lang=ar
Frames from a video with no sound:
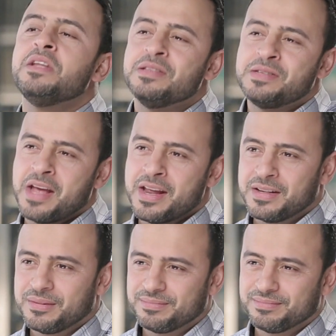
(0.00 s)
من
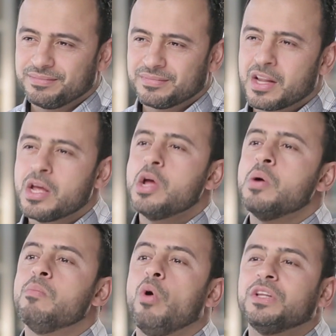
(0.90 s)
إنسان
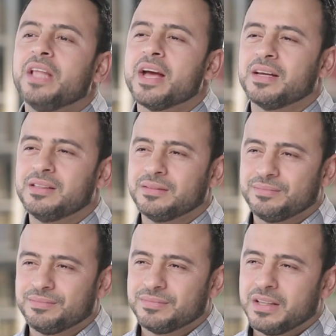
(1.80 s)
محتاج
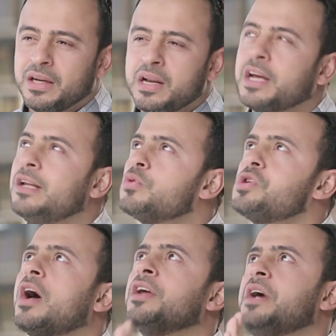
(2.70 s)
لكنه
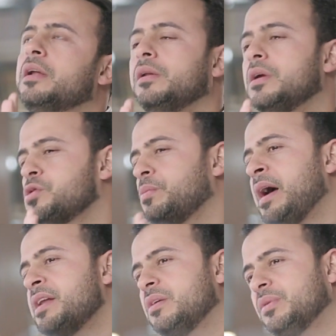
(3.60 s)
سخط على الله
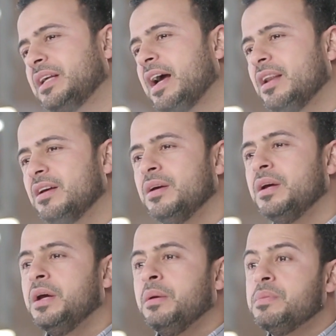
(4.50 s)
سبحانه وتعالى
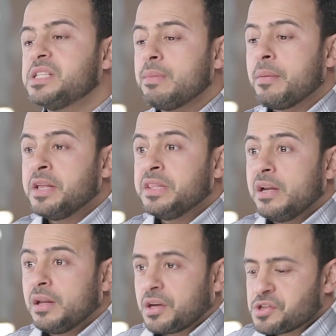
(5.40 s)
بسبب ان
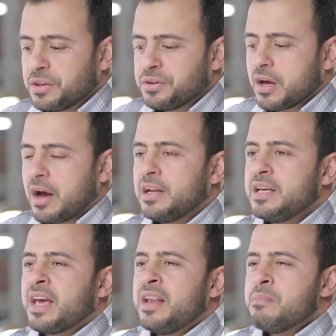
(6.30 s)
اللي تصدق عليه
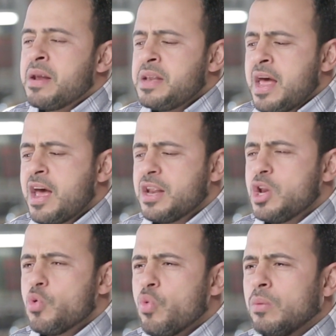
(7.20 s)
كان
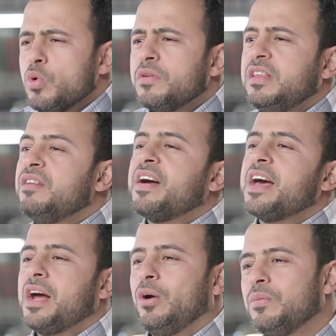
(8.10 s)
منان ومؤذي
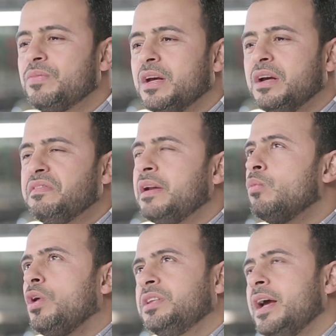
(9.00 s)
فجرحه
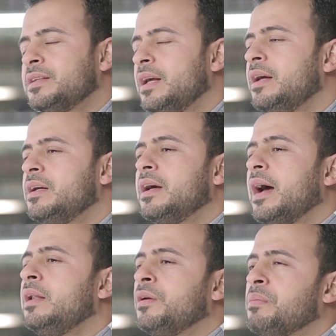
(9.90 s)
فالمحتاج ده
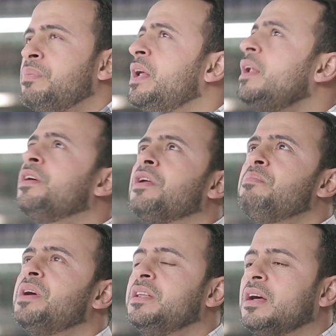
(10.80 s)
قال له ربنا ليه يا
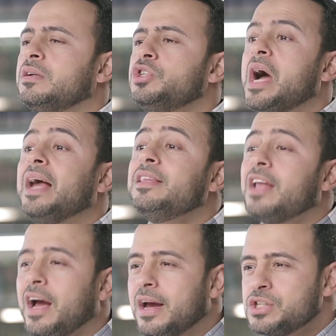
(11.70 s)
رب كده
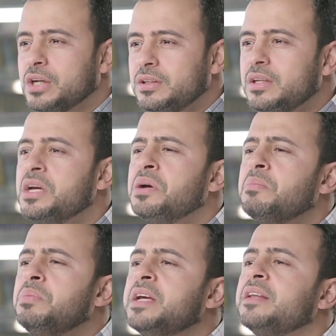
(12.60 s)
جعلت حاجتي
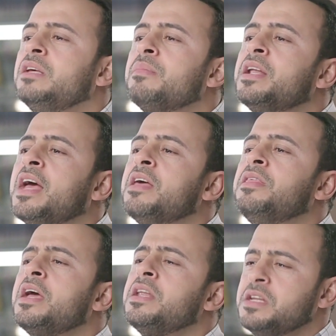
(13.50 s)
بيد من
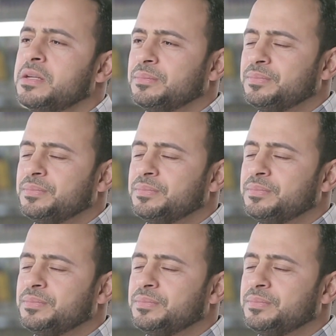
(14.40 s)
آذاني